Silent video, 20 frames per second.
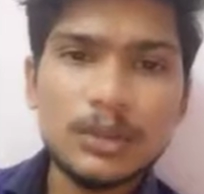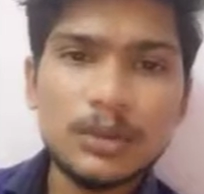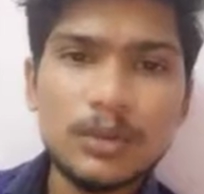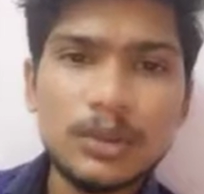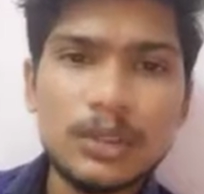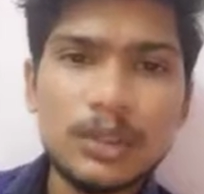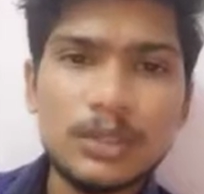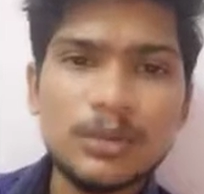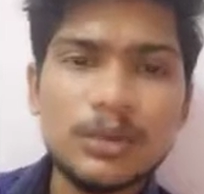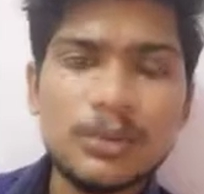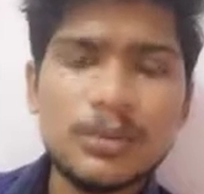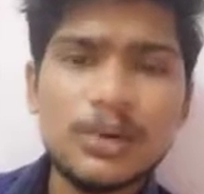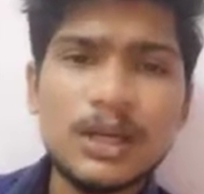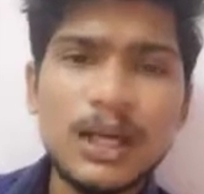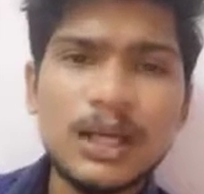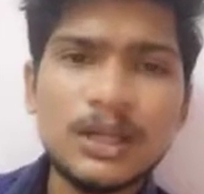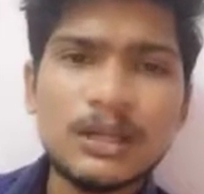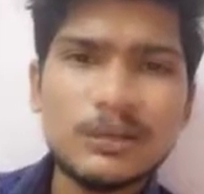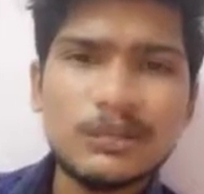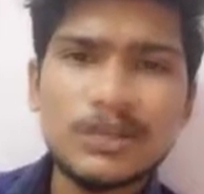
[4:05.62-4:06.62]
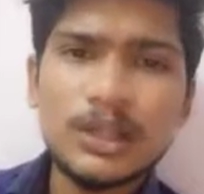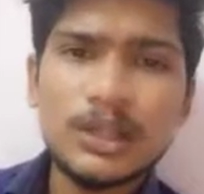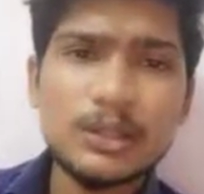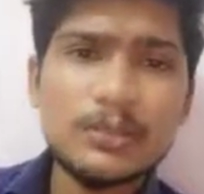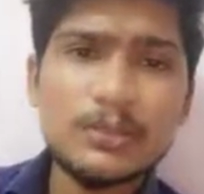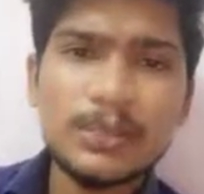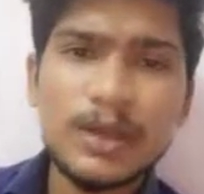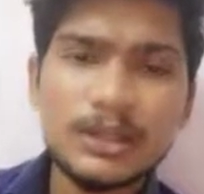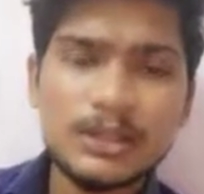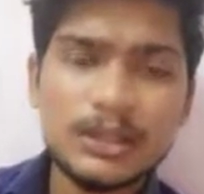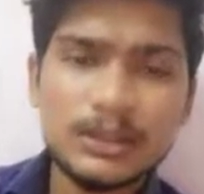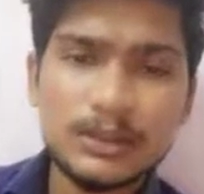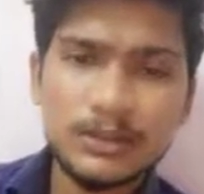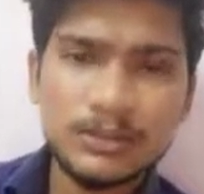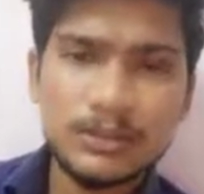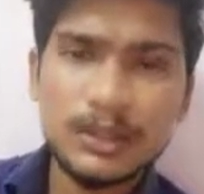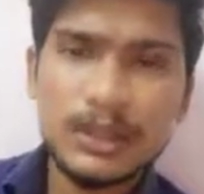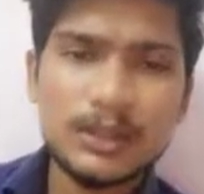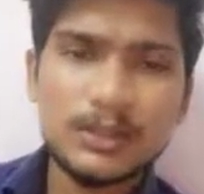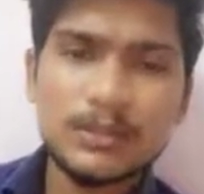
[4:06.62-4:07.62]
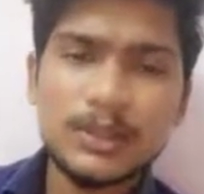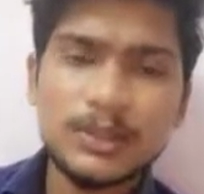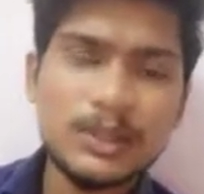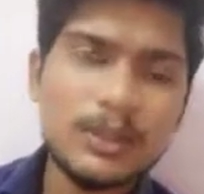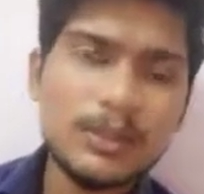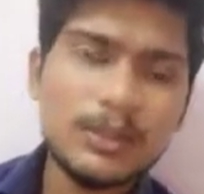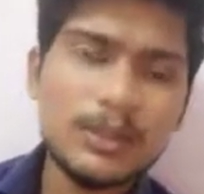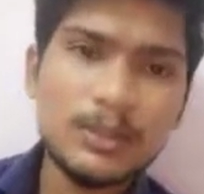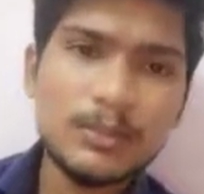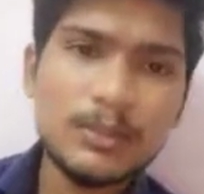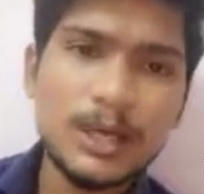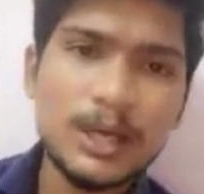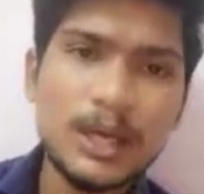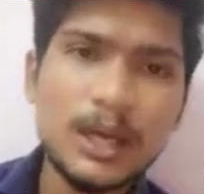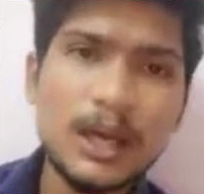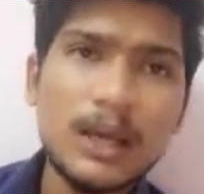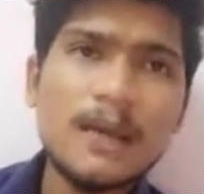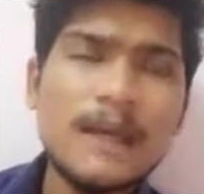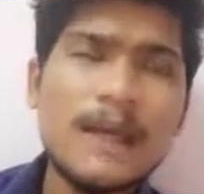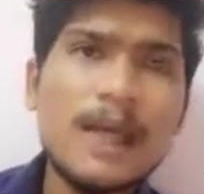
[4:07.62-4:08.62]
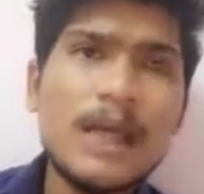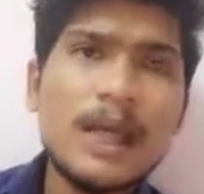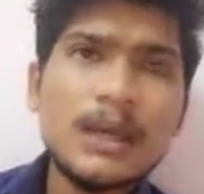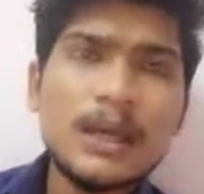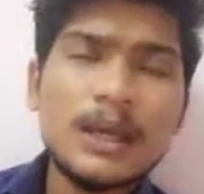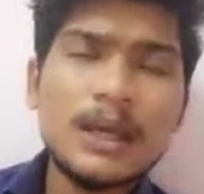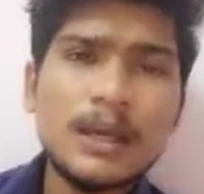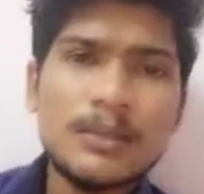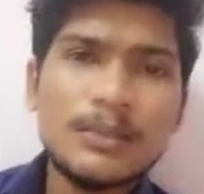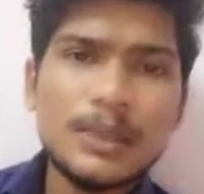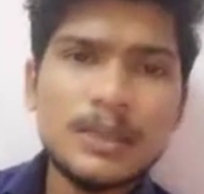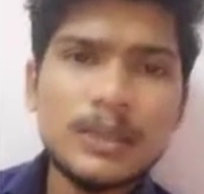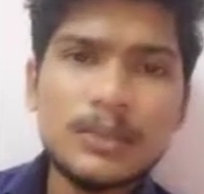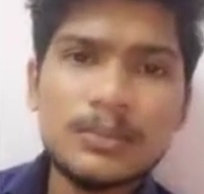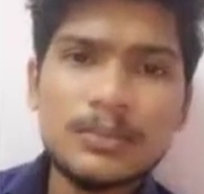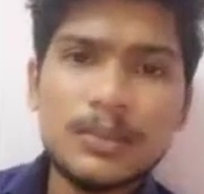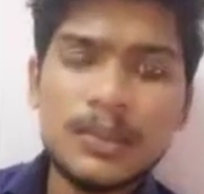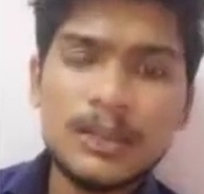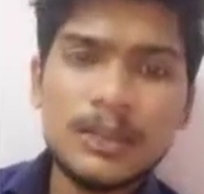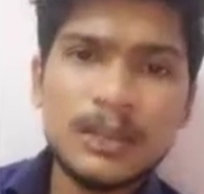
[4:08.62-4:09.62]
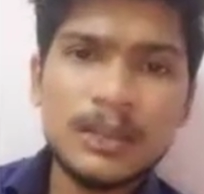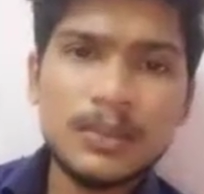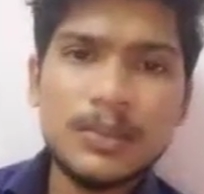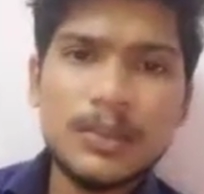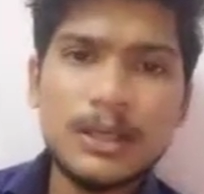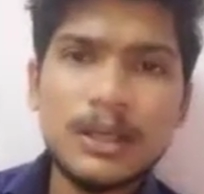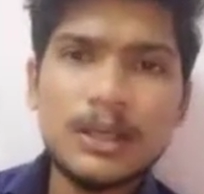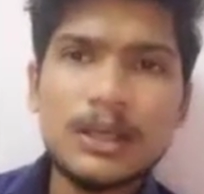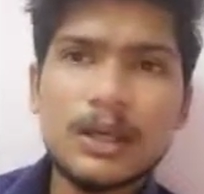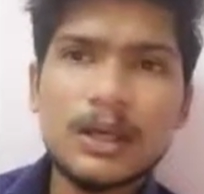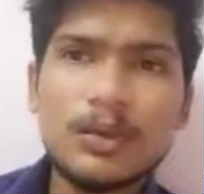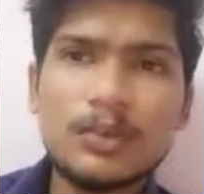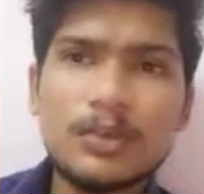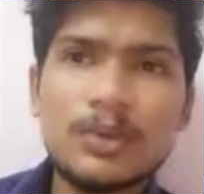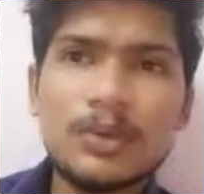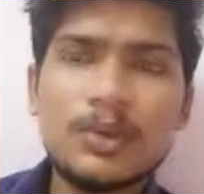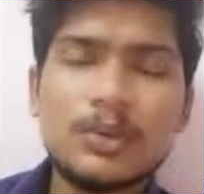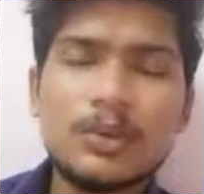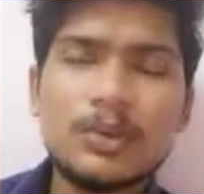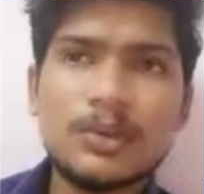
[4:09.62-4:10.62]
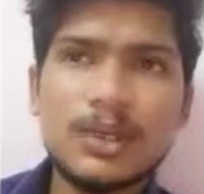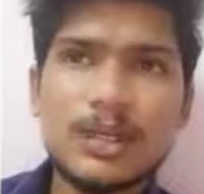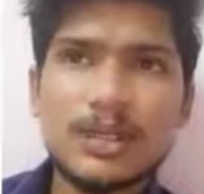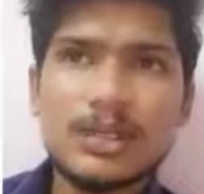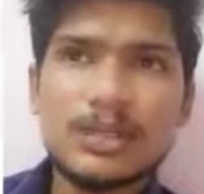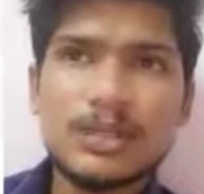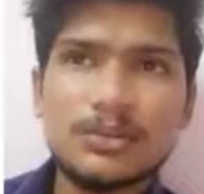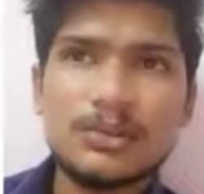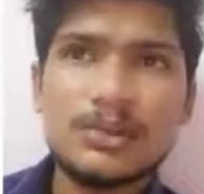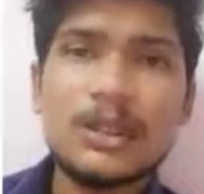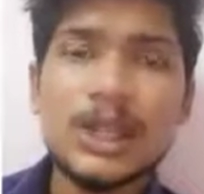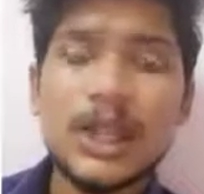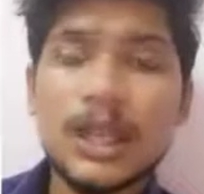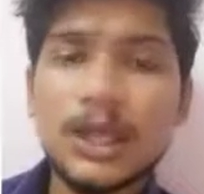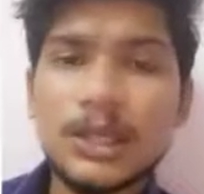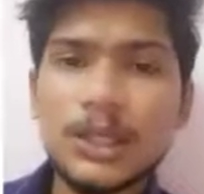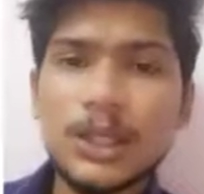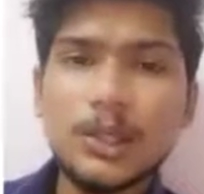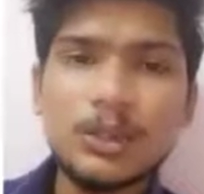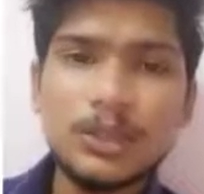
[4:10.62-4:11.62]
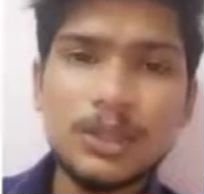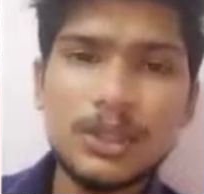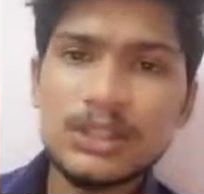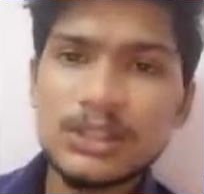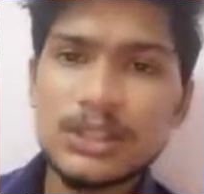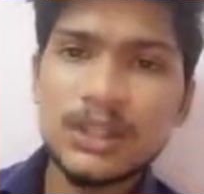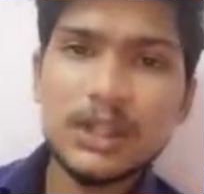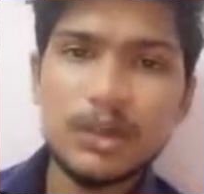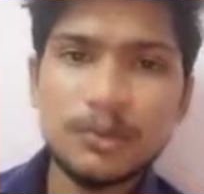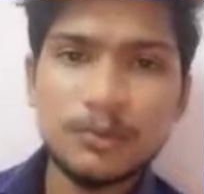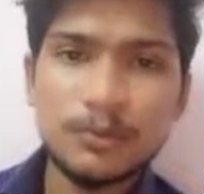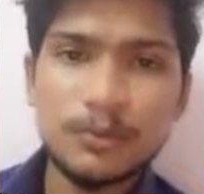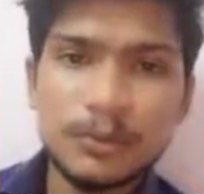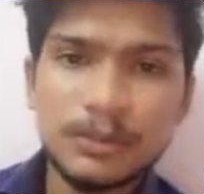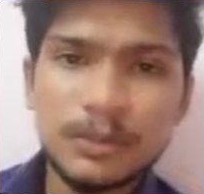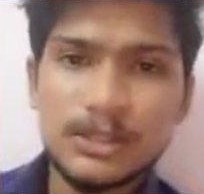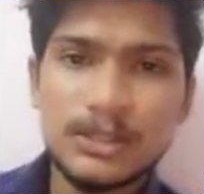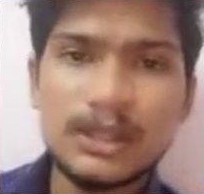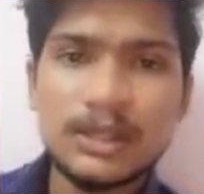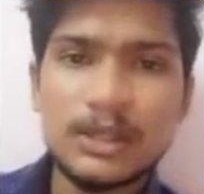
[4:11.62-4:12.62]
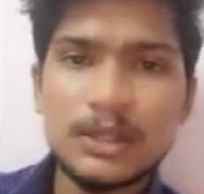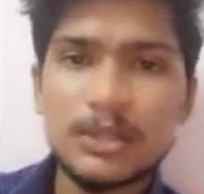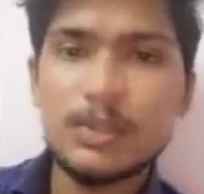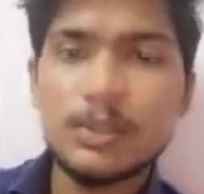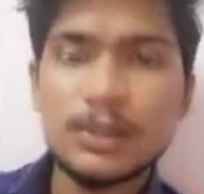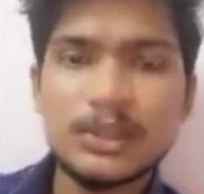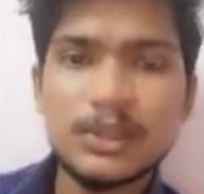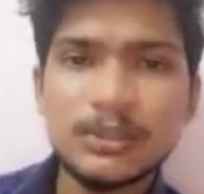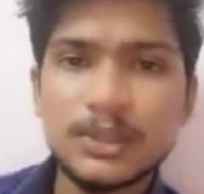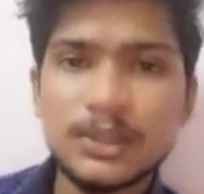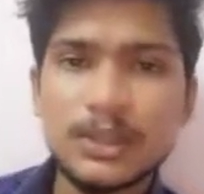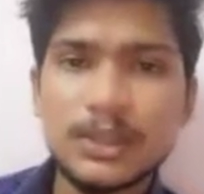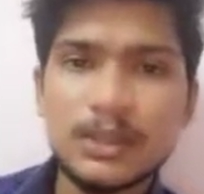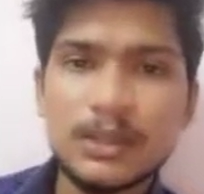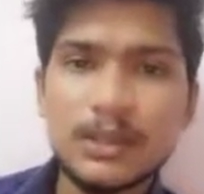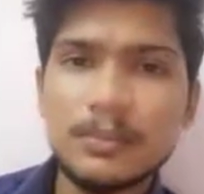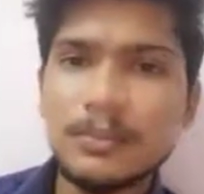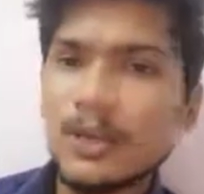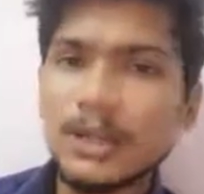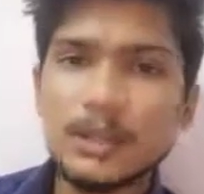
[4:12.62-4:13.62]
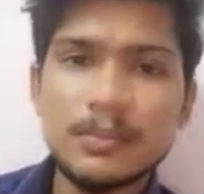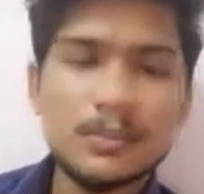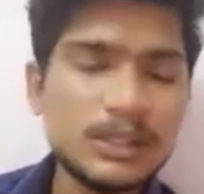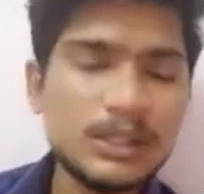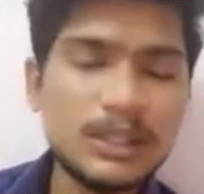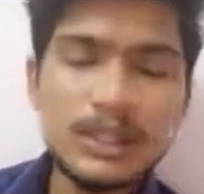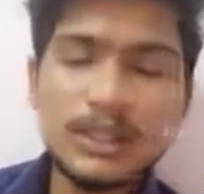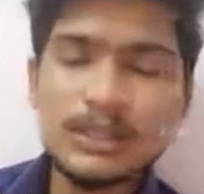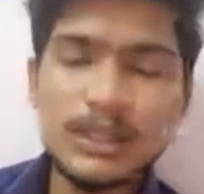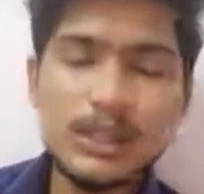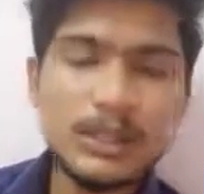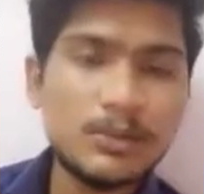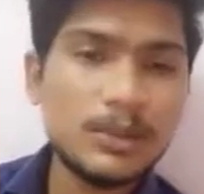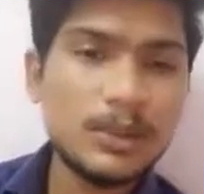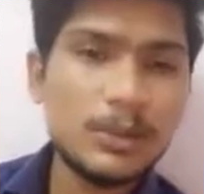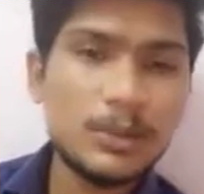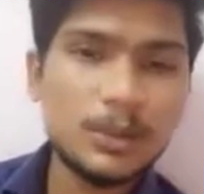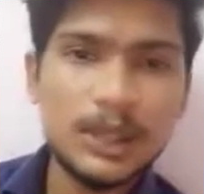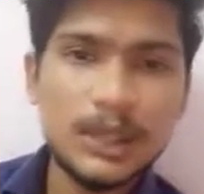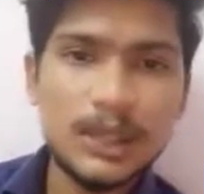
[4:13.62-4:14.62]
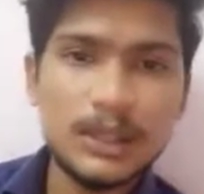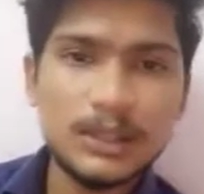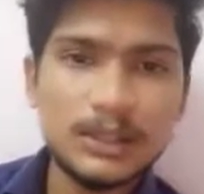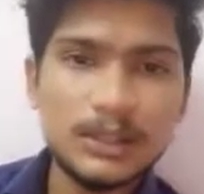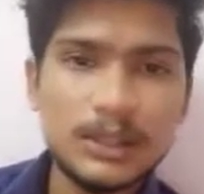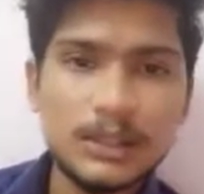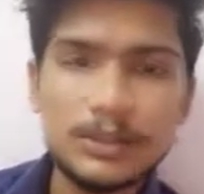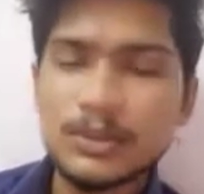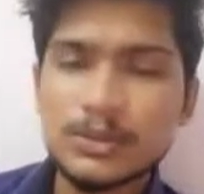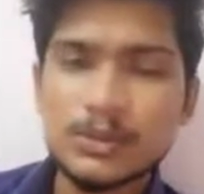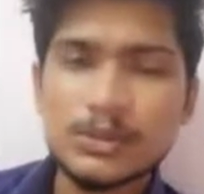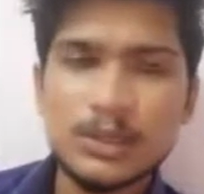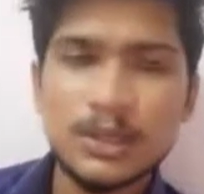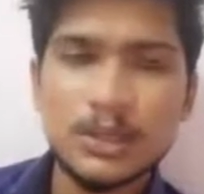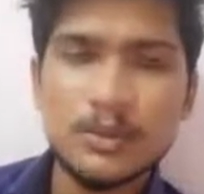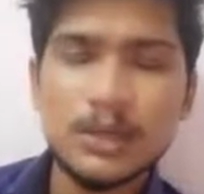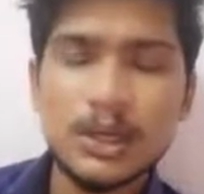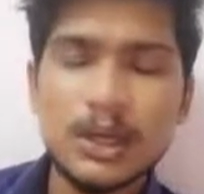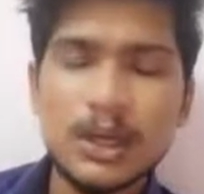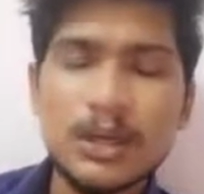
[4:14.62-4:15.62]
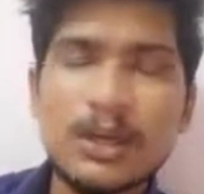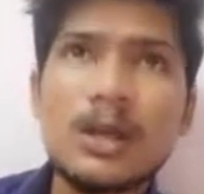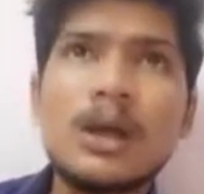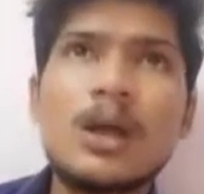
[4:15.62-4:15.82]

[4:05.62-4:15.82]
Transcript: கூட்டிகிட்டு போகும்போது டாக்டர் வந்து எதுவும் மாத்திரை மருந்து தர தரமாட்டாங்க ஏன் மருந்து மாத்திரை தரமாட்டின்னு கேட்கும்போது உன் தங்கச்சிக்கு வந்து நல்ல நியூட்ரிஷனான ஃபுட்ஸ் தான் தேவைப்படுது இப்போதைக்கு மருந்து மாத்திரையில் சரி பண்ண முடியாது அப்படின்னு சொல்லிடுவாங்க